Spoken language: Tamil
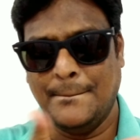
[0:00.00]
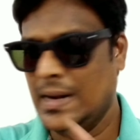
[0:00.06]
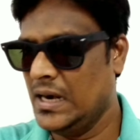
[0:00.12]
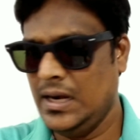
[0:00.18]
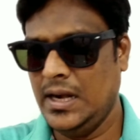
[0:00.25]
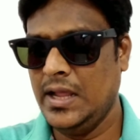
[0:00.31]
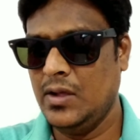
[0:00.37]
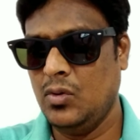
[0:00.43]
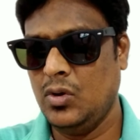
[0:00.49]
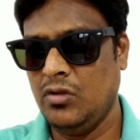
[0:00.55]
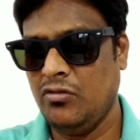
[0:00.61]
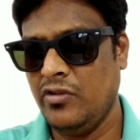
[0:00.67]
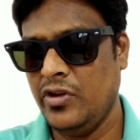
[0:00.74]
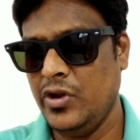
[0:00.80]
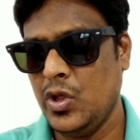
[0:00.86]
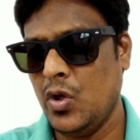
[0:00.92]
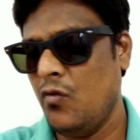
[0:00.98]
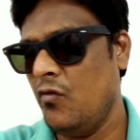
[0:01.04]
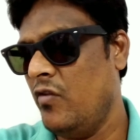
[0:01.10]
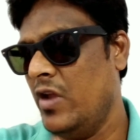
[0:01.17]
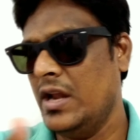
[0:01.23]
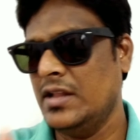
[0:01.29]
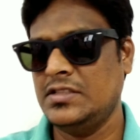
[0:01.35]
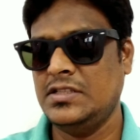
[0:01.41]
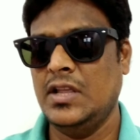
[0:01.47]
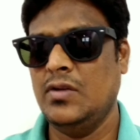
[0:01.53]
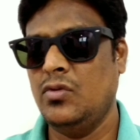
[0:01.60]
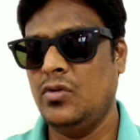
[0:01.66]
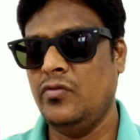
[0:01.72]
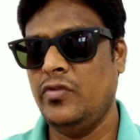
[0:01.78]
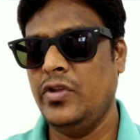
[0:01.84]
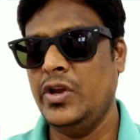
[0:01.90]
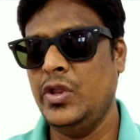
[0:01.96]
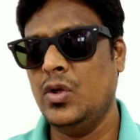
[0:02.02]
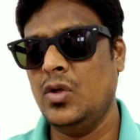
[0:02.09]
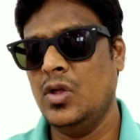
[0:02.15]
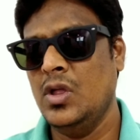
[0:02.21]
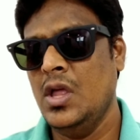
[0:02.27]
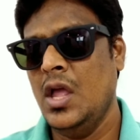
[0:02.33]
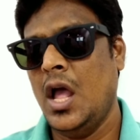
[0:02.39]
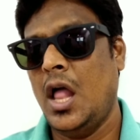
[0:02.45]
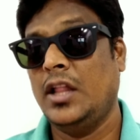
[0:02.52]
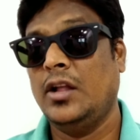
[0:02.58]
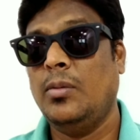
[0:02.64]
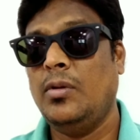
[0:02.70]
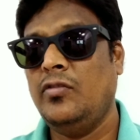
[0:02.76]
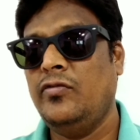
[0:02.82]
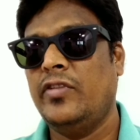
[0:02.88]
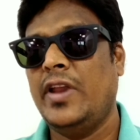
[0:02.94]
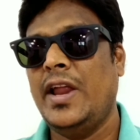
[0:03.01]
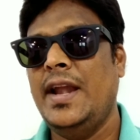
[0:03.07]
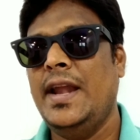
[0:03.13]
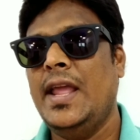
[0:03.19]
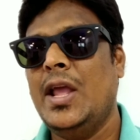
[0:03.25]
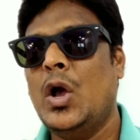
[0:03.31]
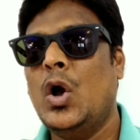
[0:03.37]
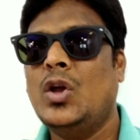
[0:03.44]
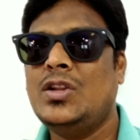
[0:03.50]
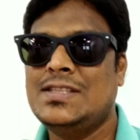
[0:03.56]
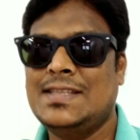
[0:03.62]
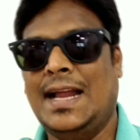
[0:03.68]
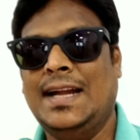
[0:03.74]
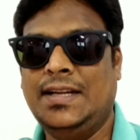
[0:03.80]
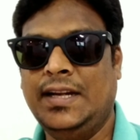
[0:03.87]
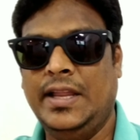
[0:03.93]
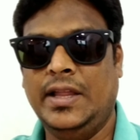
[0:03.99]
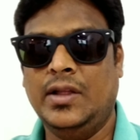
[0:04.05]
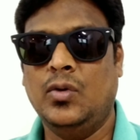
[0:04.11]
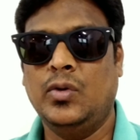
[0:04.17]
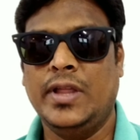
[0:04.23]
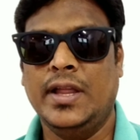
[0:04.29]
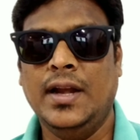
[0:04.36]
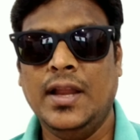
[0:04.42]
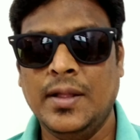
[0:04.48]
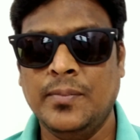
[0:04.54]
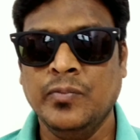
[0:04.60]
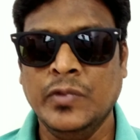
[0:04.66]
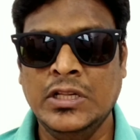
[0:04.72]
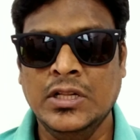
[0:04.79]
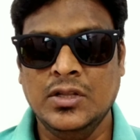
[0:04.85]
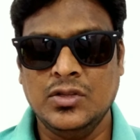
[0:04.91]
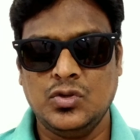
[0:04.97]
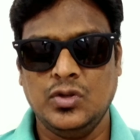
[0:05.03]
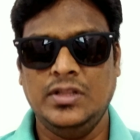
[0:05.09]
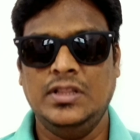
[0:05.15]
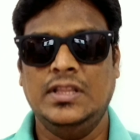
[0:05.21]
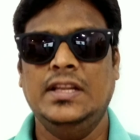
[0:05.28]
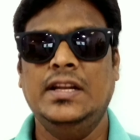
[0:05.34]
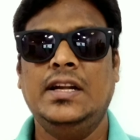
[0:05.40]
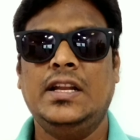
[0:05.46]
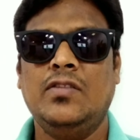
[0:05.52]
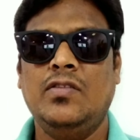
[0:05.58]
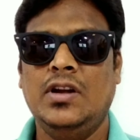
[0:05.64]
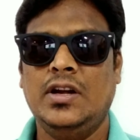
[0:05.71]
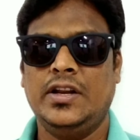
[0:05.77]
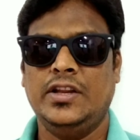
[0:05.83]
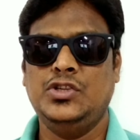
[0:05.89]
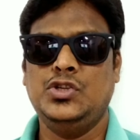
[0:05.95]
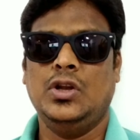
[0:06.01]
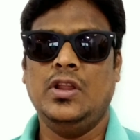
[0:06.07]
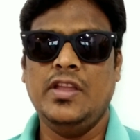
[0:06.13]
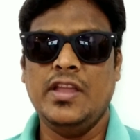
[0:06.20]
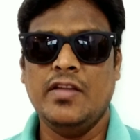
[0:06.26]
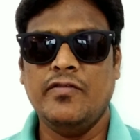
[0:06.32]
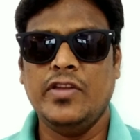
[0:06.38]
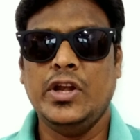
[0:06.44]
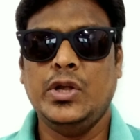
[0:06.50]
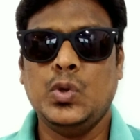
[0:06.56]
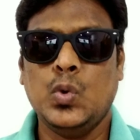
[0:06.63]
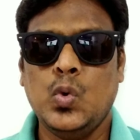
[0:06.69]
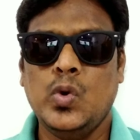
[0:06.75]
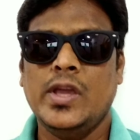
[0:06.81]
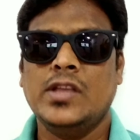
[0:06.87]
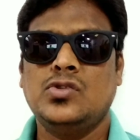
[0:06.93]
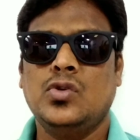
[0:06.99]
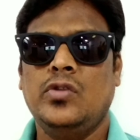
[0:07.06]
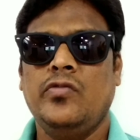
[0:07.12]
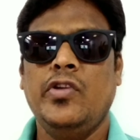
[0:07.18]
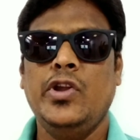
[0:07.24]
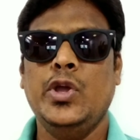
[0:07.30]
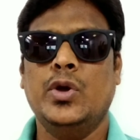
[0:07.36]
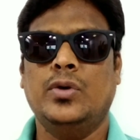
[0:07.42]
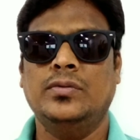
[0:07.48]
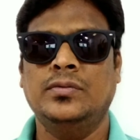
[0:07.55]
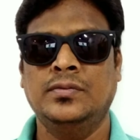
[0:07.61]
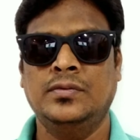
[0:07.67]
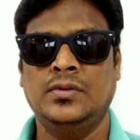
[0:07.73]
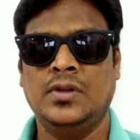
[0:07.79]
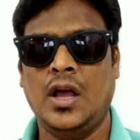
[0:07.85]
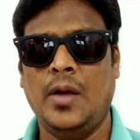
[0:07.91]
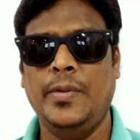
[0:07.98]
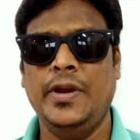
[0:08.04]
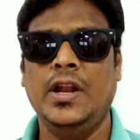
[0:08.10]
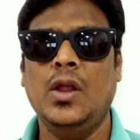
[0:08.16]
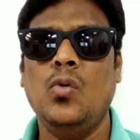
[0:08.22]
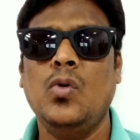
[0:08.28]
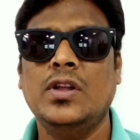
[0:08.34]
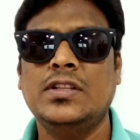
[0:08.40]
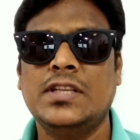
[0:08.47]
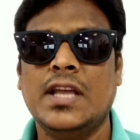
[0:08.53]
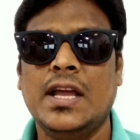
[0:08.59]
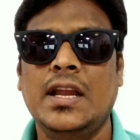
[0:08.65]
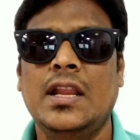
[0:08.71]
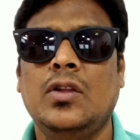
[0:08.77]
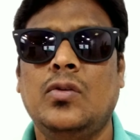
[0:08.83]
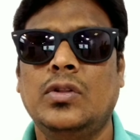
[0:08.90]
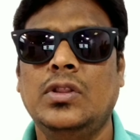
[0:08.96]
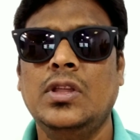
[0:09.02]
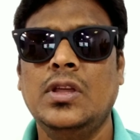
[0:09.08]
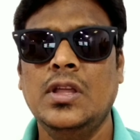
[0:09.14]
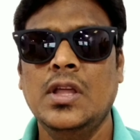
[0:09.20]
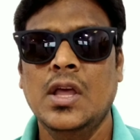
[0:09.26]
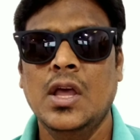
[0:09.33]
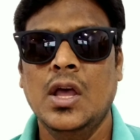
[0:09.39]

மண்டே ஒரு வீடியோ வெனஸ்டே ஒரு வீடியோ அதுக்கப்புறம் ஃப்ரைடே ஆர் சாட்டர்டே ஓகேங்களா ஸோ இந்த இன்டர்வல் ரேஷியோவில் எவ்ரி டூ டேஸ் ஒரு வீடியோ அப்படின்னா உங்கள் சேனலுக்கு வந்து